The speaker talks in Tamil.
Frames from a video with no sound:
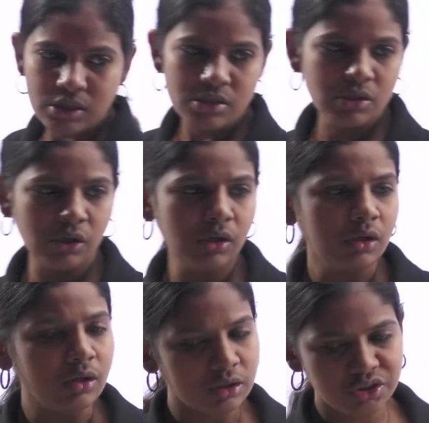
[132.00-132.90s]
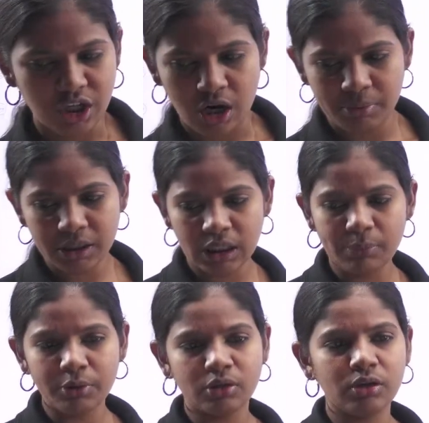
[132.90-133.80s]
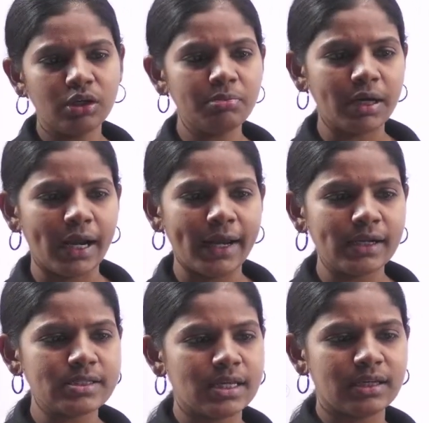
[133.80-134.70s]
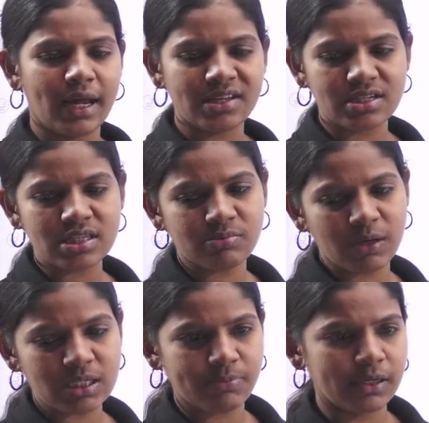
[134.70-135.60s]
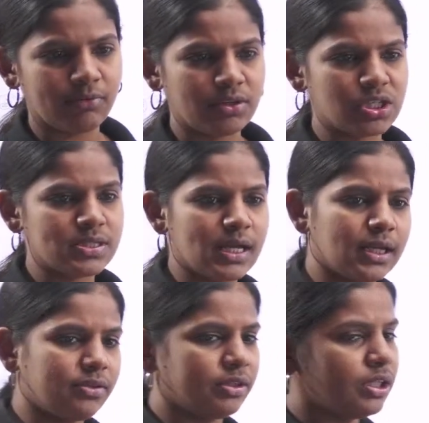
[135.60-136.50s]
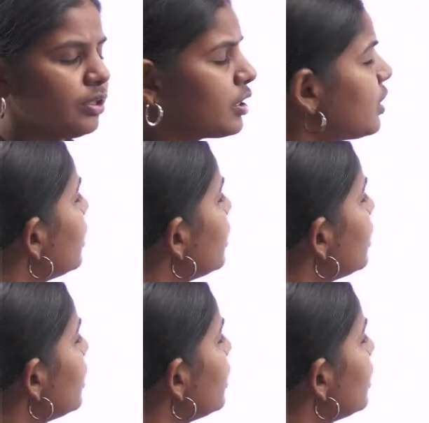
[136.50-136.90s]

ஸோ ஜியாமெண்ட்ரியில் பொறுத்த வரைக்கும் ட்ரையாங்கிள்ஸ் அண்ட் டேஞ்சன்ஸ் பேஸ் பண்ண கொஷின்ஸ் ஆனது வந்துட்டுருக்கு